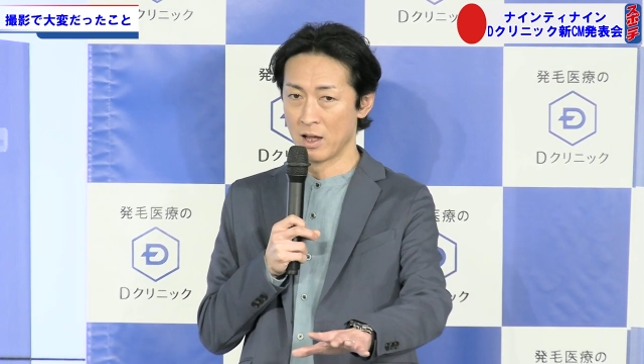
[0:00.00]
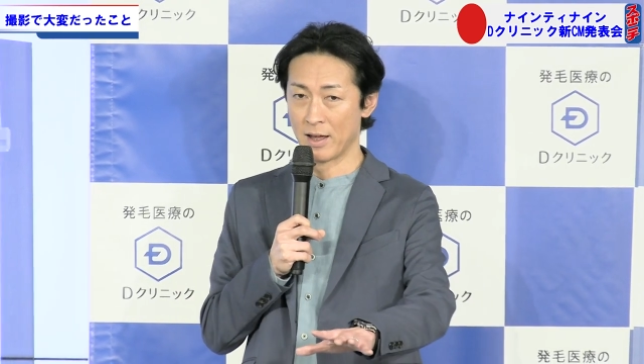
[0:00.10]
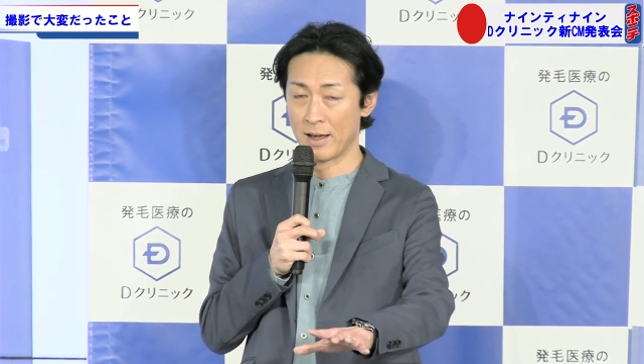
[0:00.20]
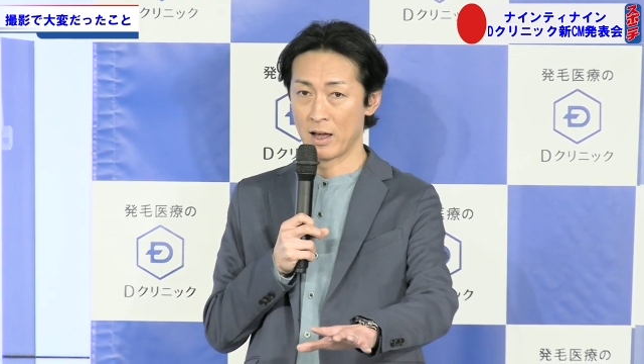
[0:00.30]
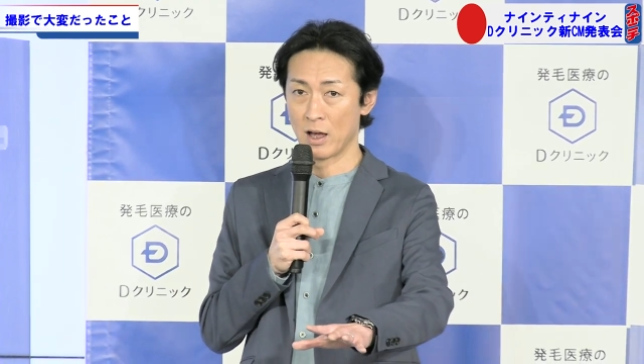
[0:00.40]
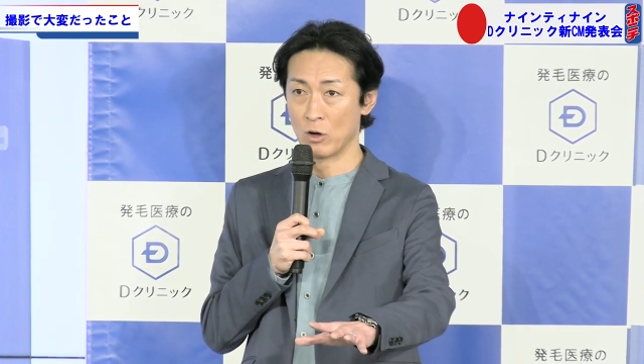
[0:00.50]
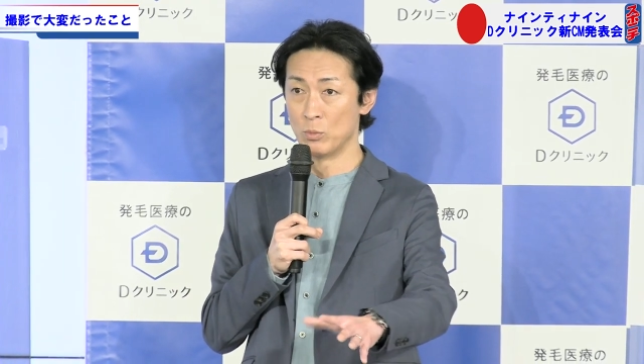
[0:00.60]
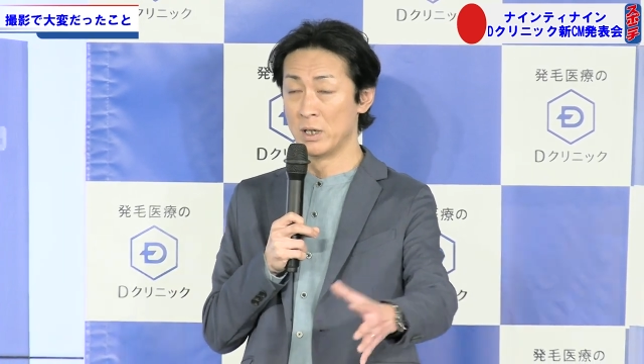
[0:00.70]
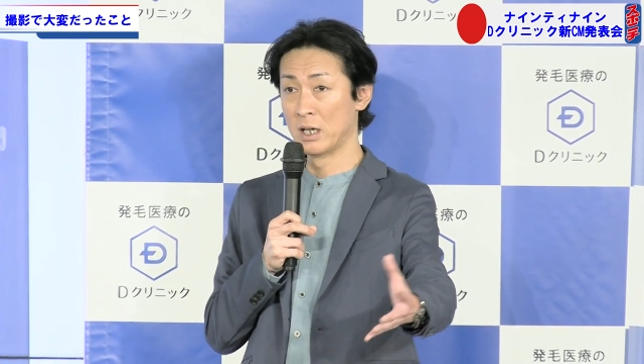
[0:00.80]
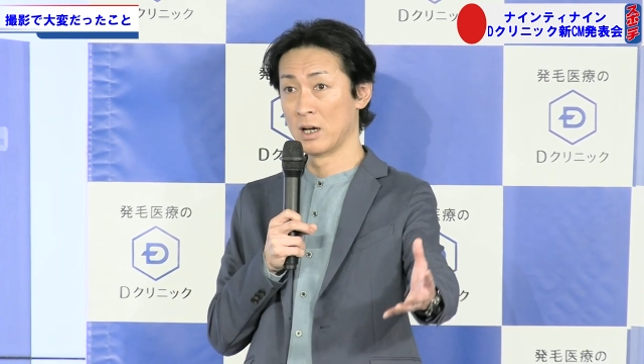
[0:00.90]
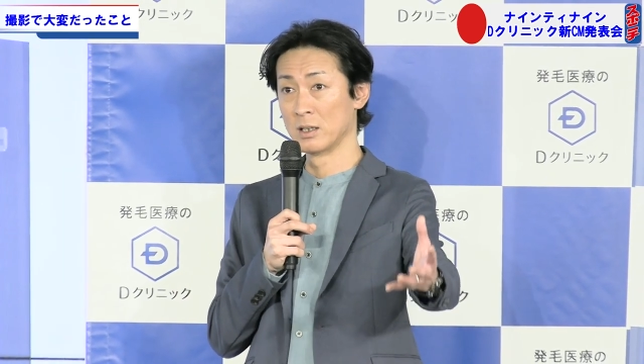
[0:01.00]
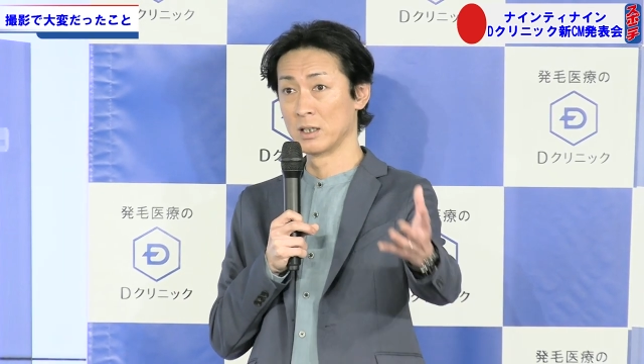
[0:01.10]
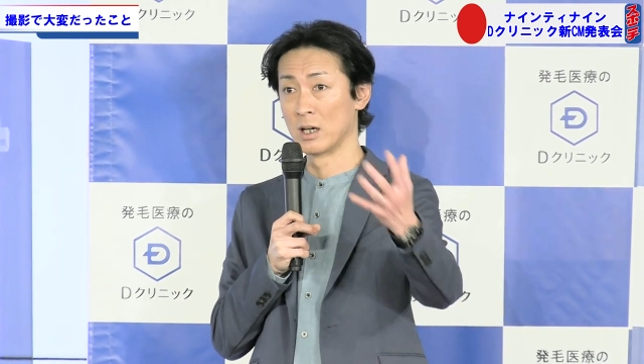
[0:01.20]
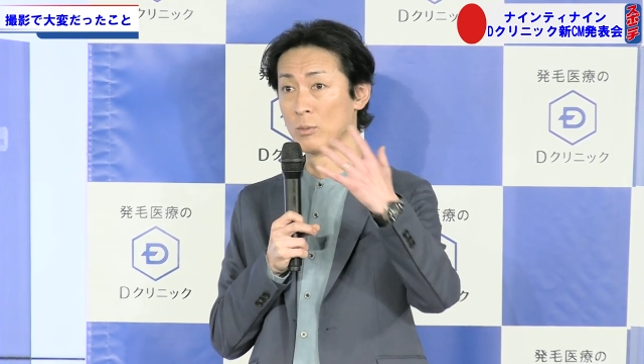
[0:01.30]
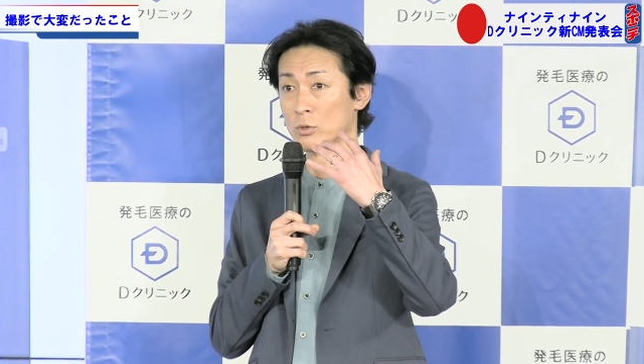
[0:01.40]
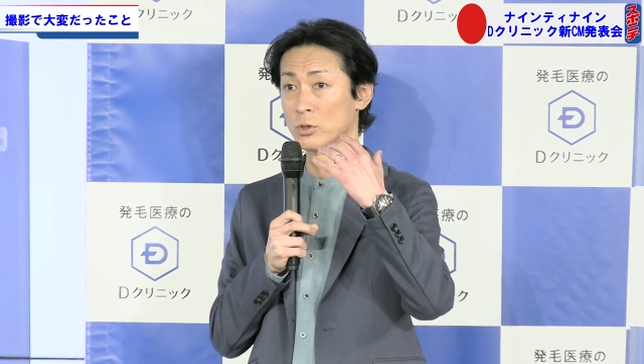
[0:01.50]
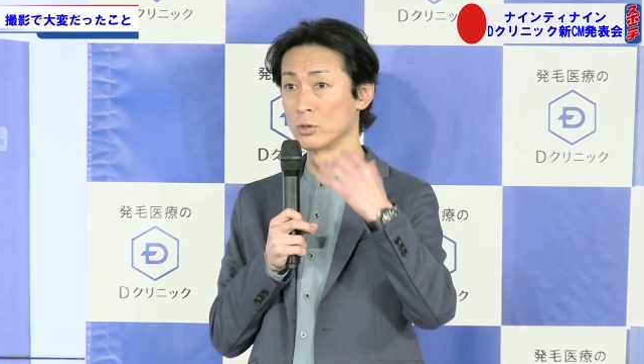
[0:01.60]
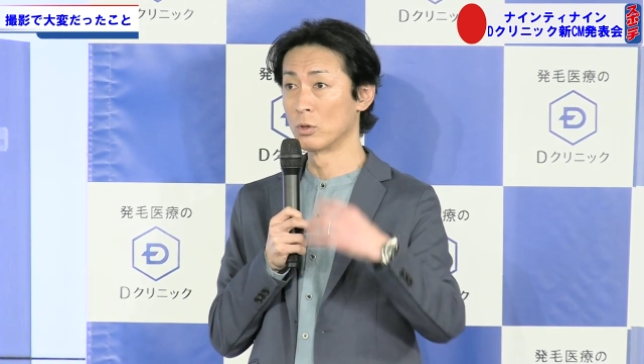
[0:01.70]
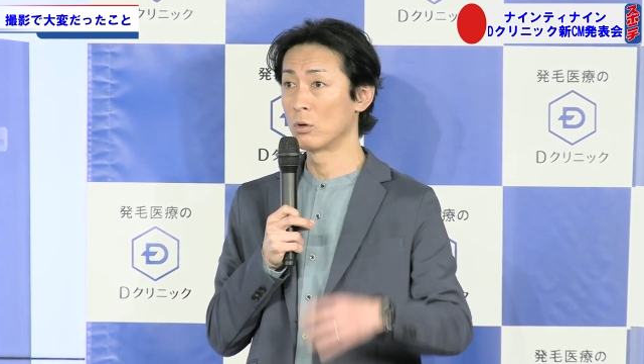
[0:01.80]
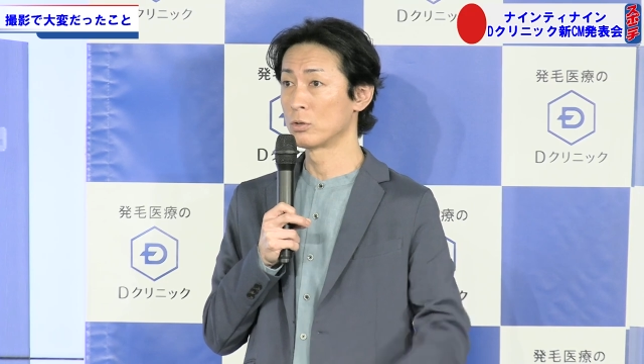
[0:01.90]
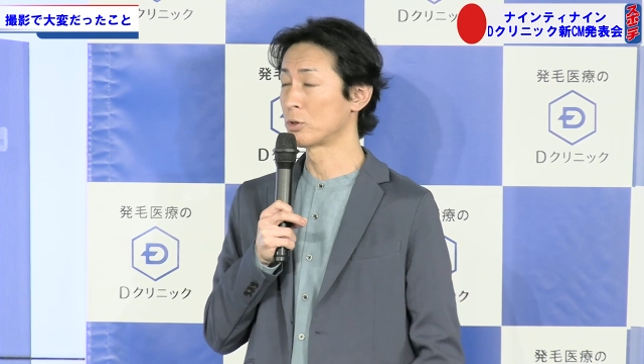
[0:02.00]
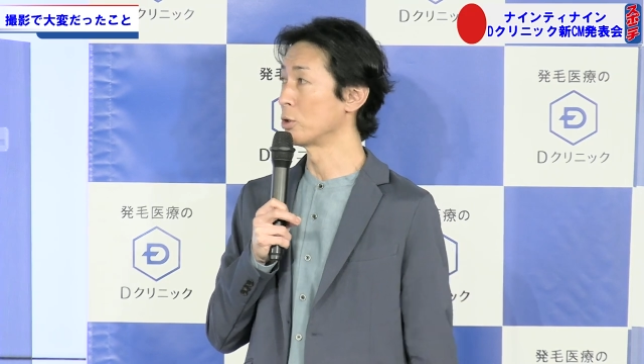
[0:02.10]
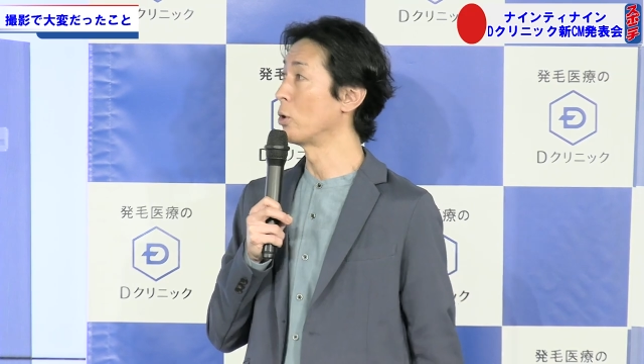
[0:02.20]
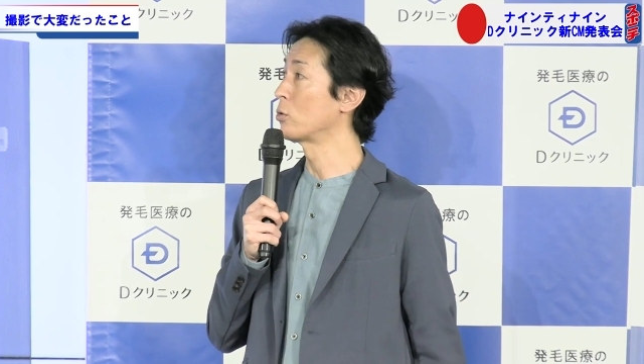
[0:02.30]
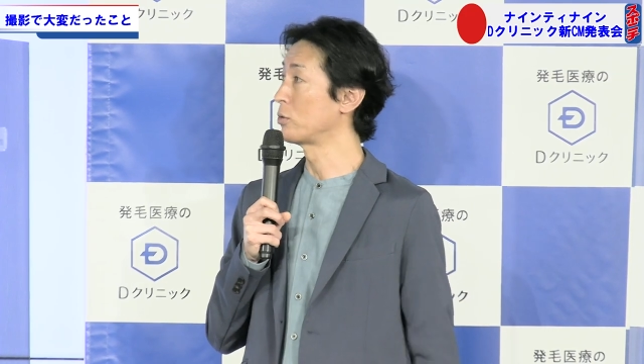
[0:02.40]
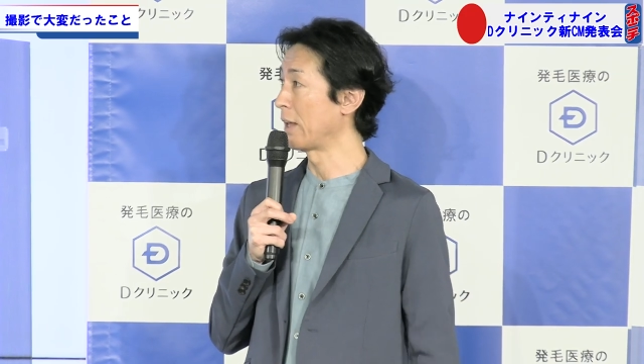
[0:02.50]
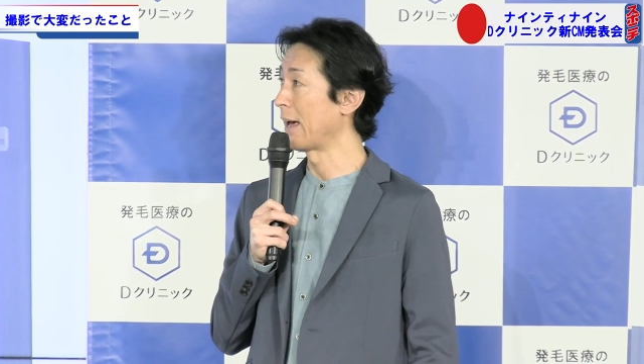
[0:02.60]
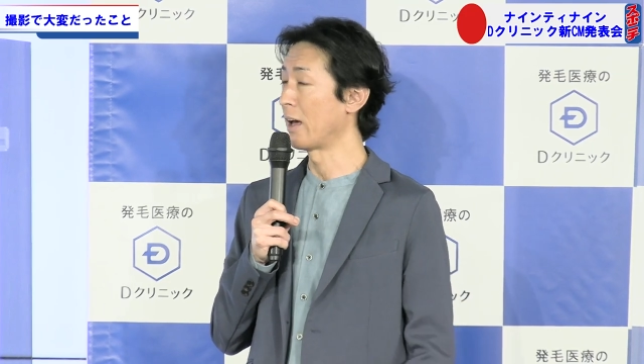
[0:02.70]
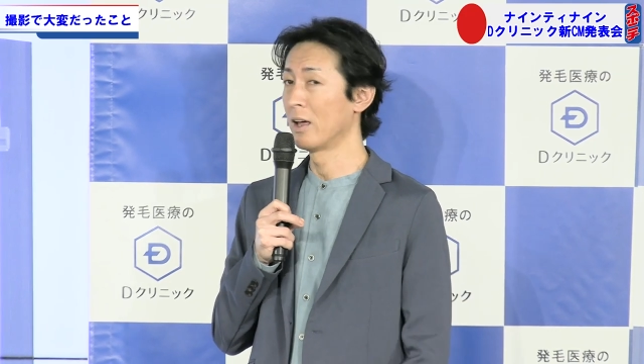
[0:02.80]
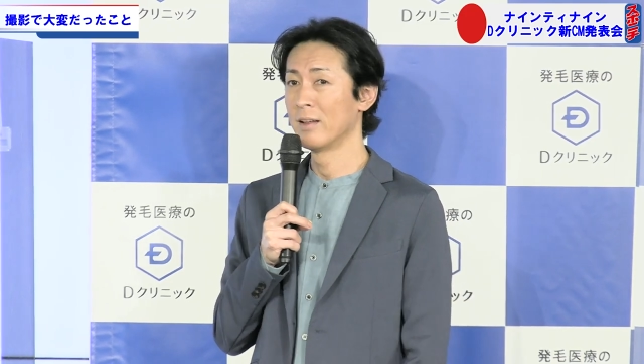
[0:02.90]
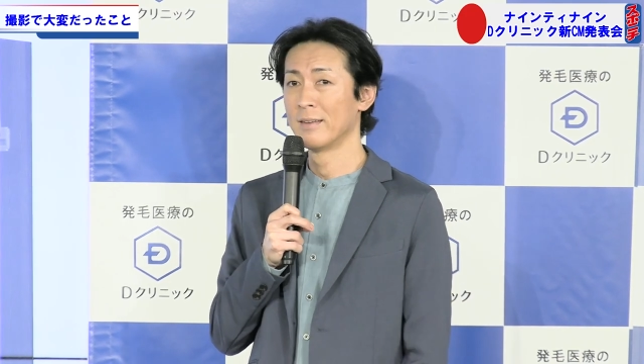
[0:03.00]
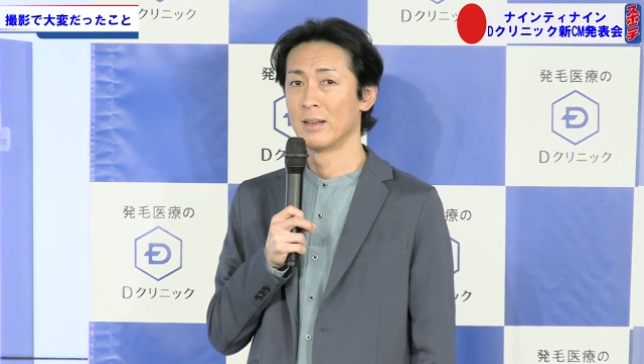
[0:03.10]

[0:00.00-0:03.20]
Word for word: えー、海風がもうすごく強くて、はい